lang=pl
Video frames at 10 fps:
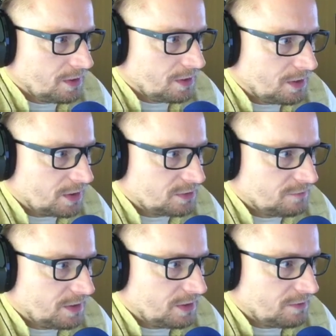Na
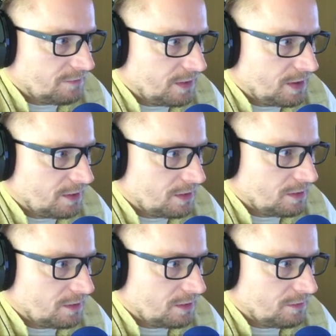dziwani Twoja
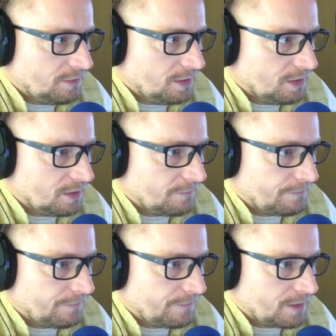wina.
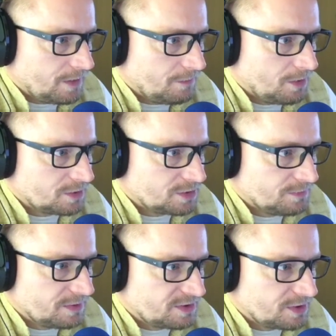Nie mogę żyć
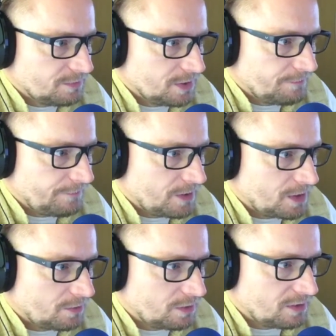bez Ciebie.
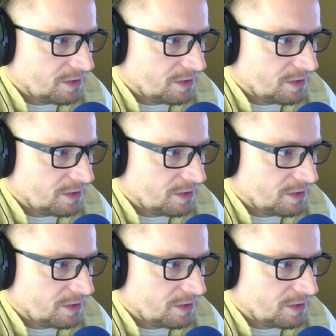Raghunath Das